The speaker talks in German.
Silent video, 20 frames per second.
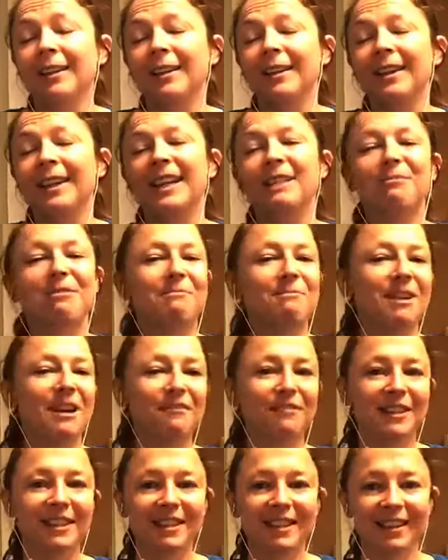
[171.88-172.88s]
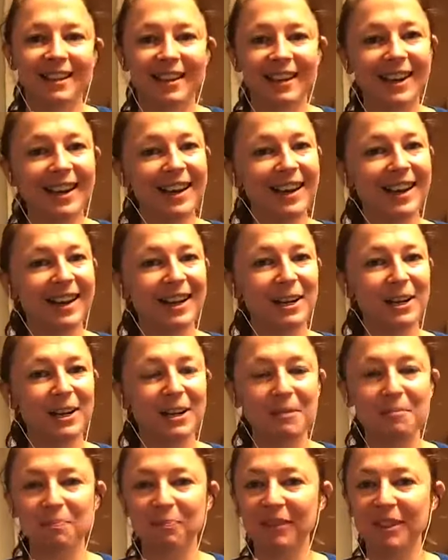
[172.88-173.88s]
Immer mal wieder
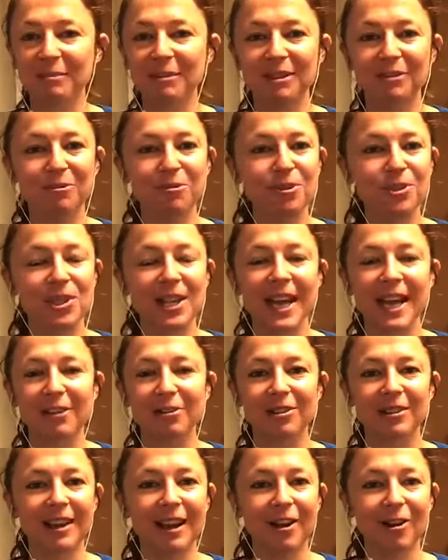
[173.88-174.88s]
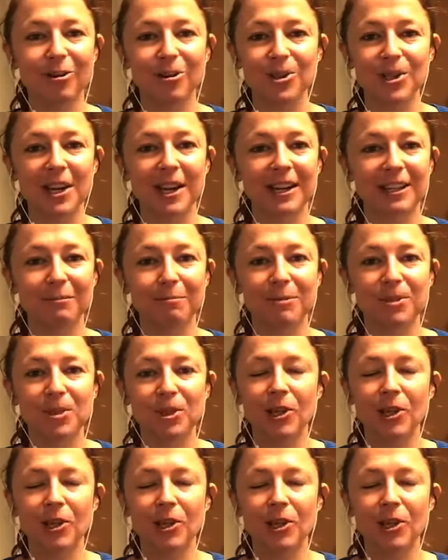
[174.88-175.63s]
bewusst ein- und ausatmest.